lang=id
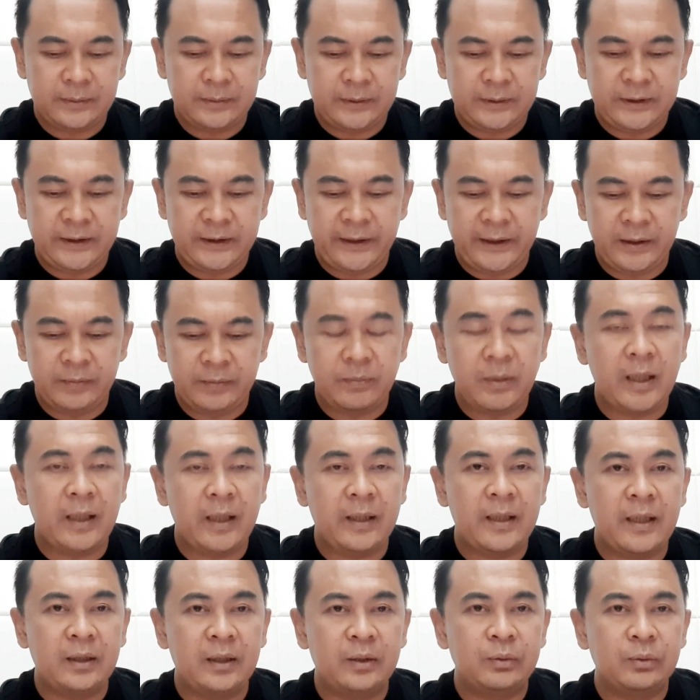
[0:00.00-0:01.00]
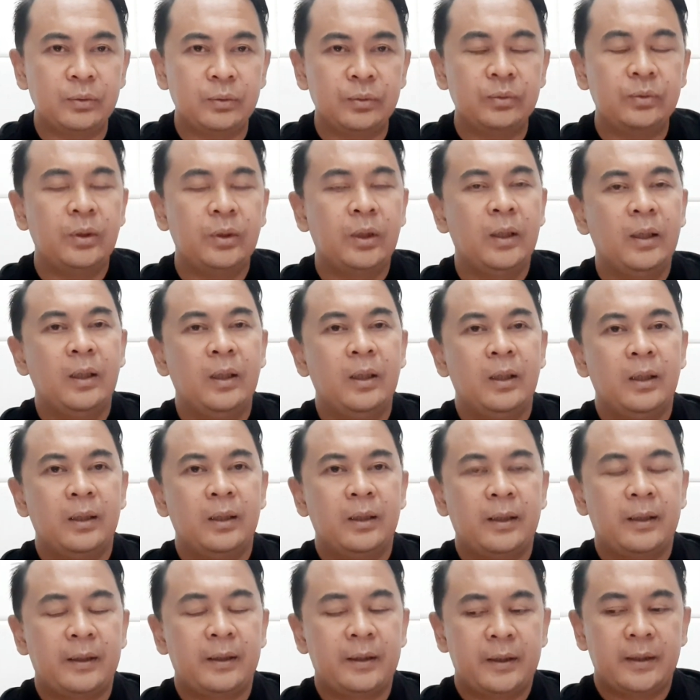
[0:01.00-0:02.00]
sedikit begadang dulu
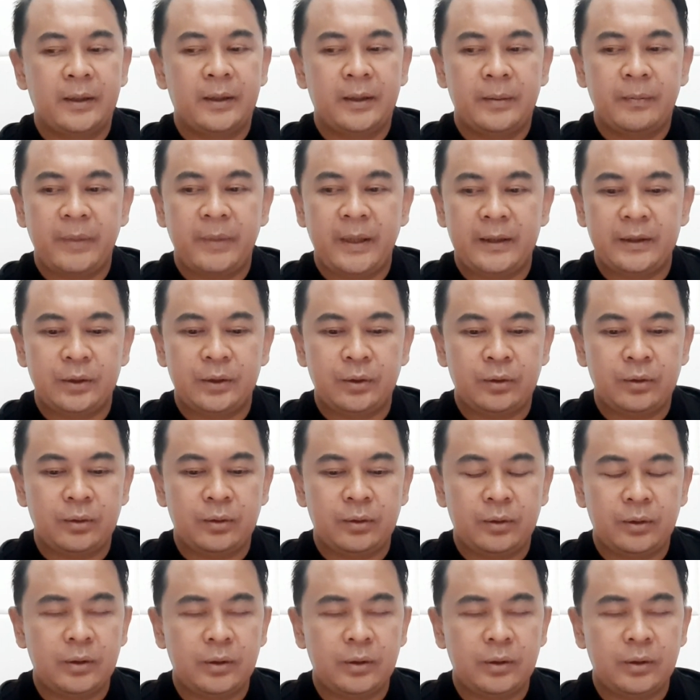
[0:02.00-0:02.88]
karena besok